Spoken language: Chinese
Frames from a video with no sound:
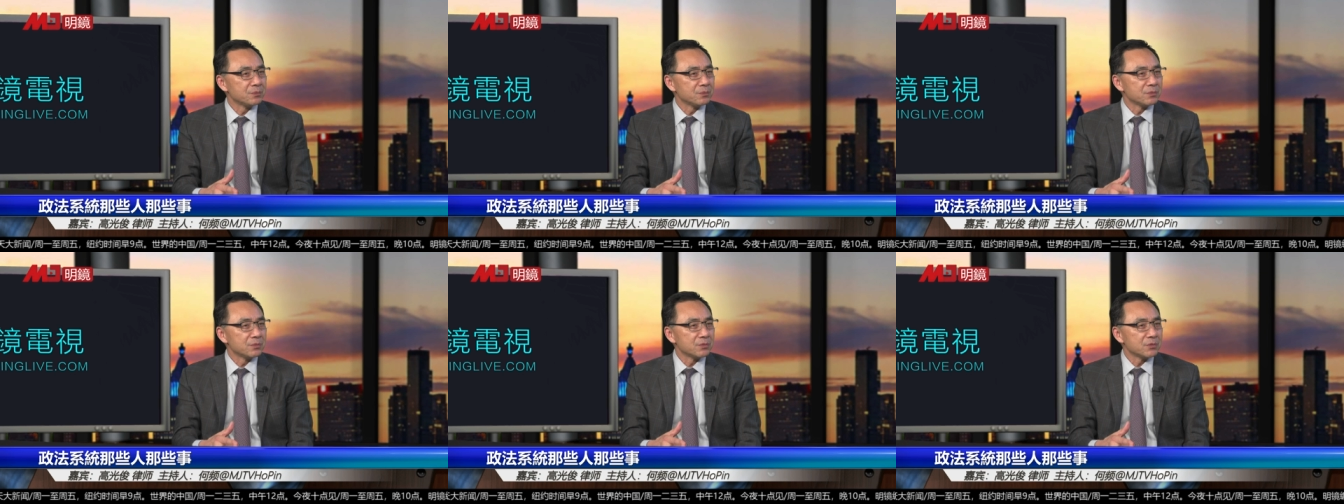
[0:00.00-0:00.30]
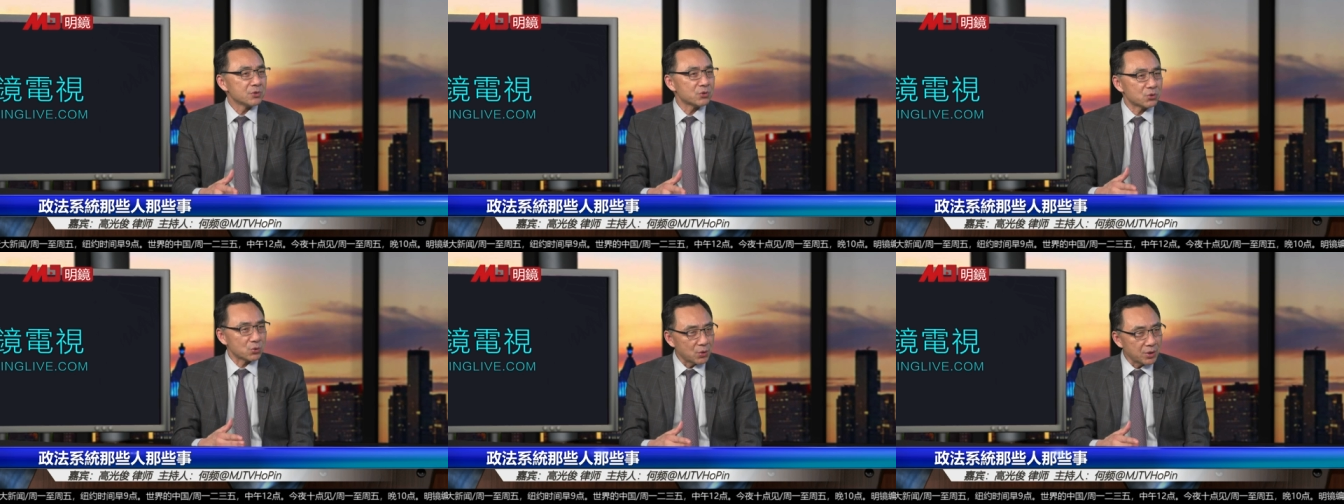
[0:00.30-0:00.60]

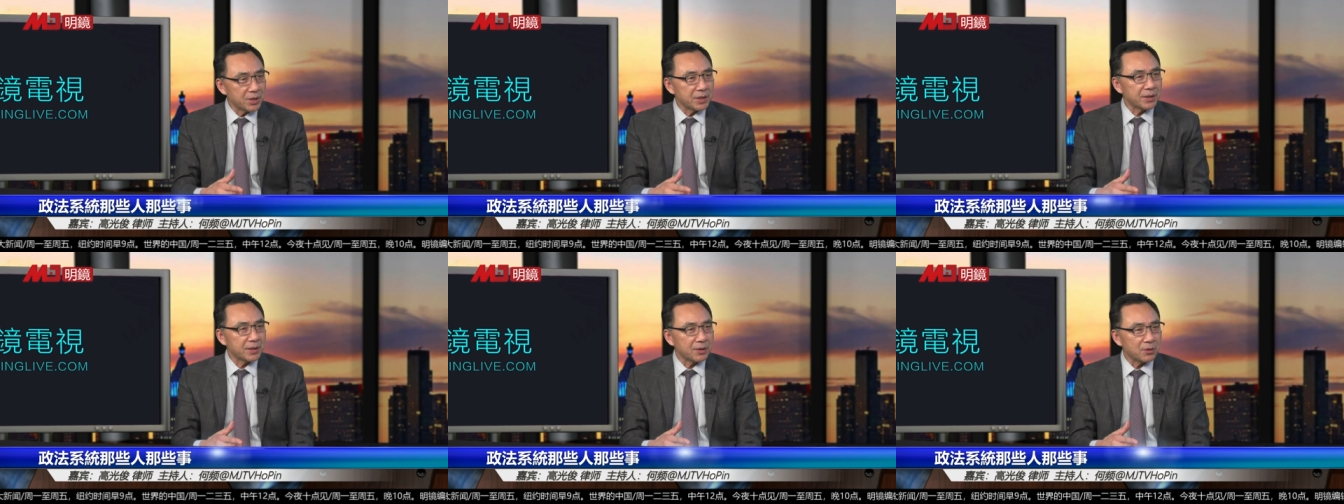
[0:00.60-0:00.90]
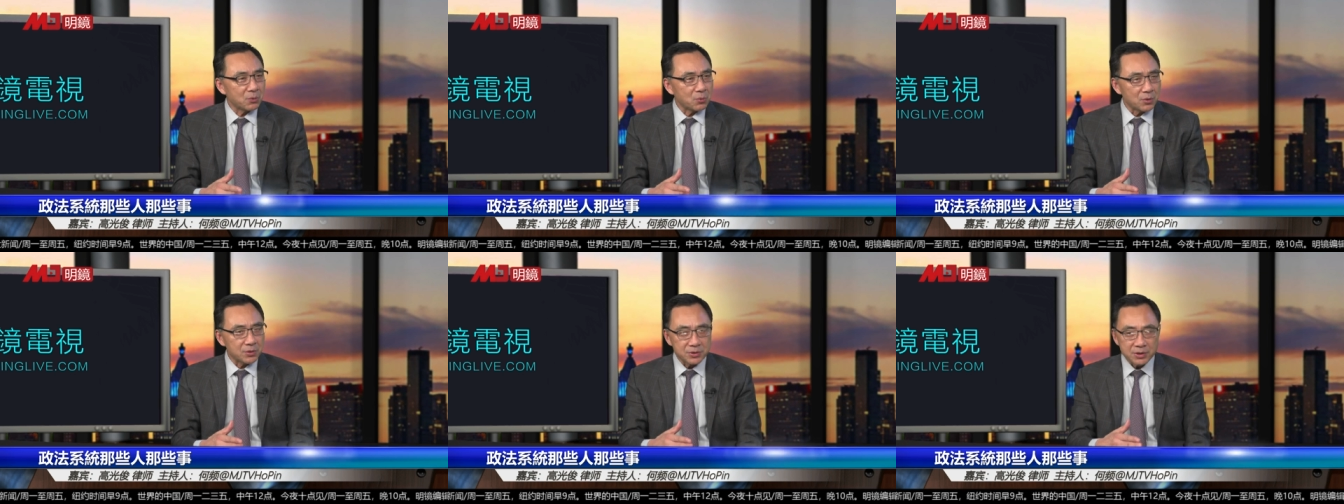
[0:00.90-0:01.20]
所以呢，
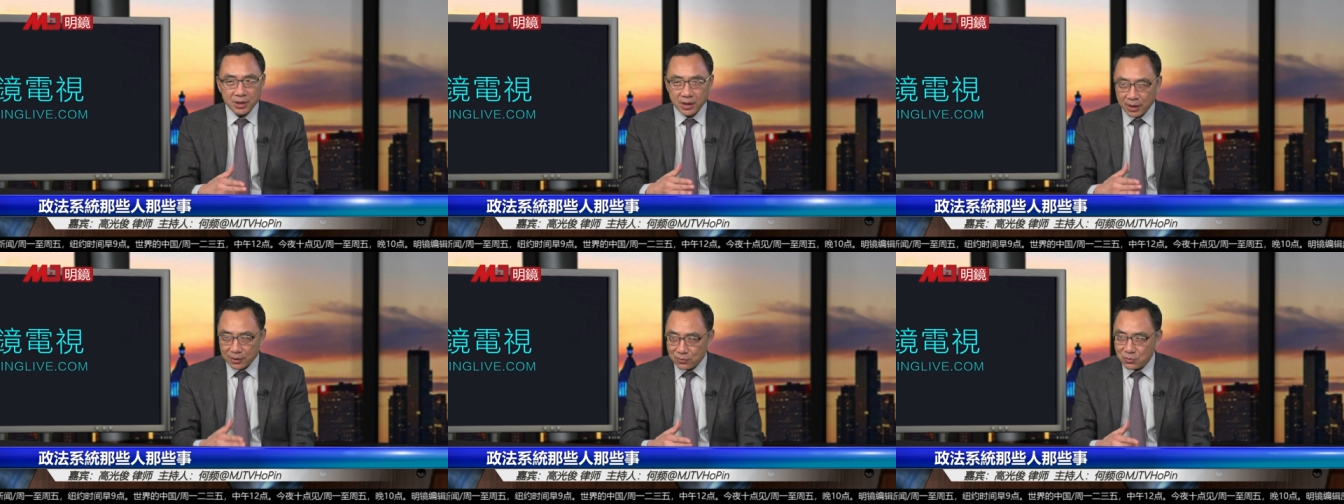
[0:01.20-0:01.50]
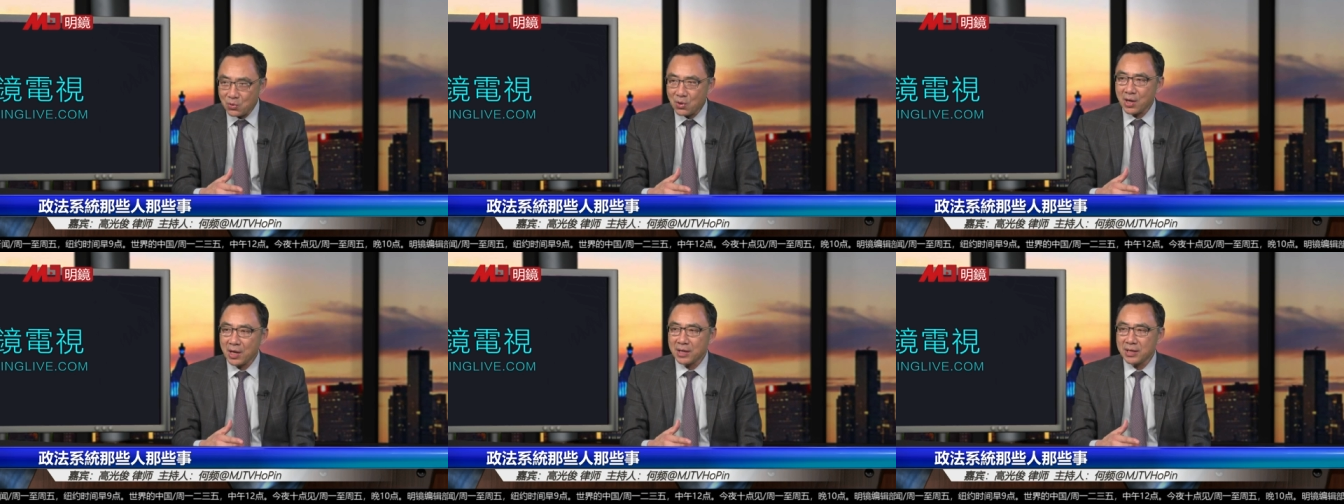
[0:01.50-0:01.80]
我就很
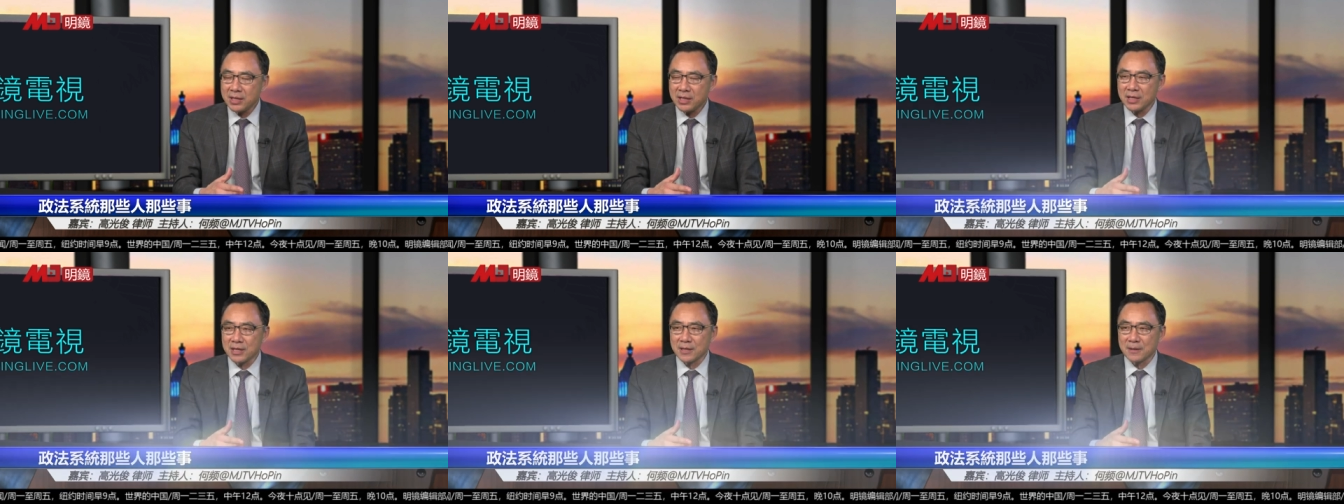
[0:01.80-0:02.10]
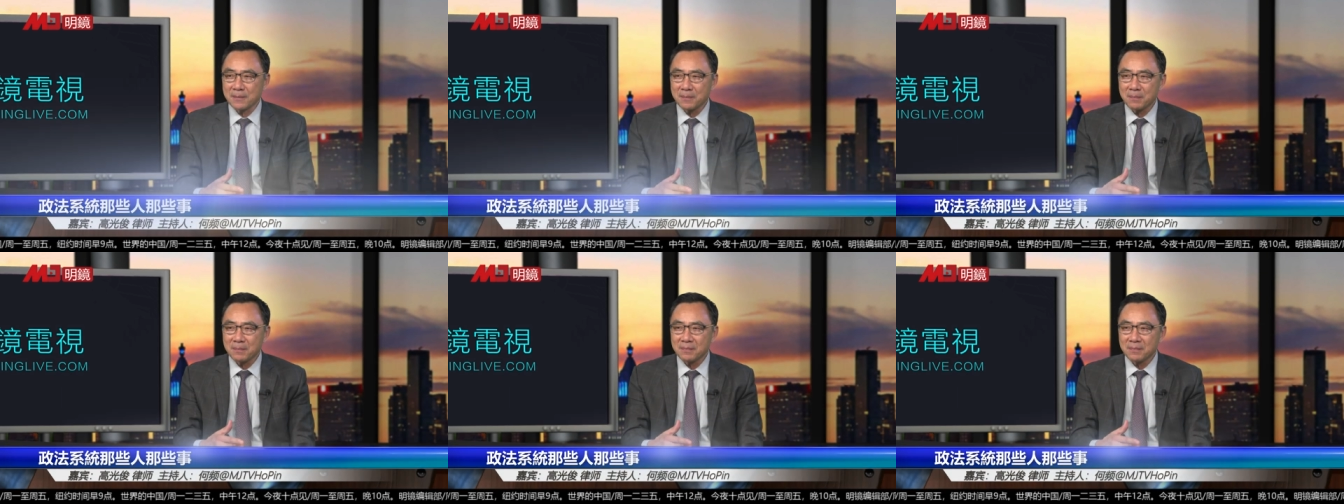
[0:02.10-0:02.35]
愿意